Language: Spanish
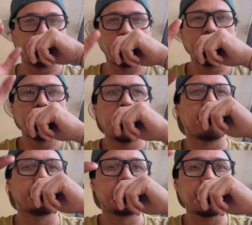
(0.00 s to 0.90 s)
tiene una
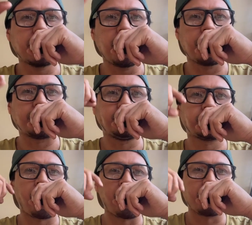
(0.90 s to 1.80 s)
costrita
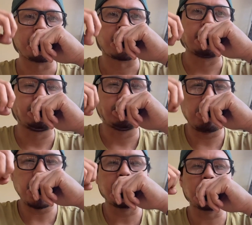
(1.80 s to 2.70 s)
bien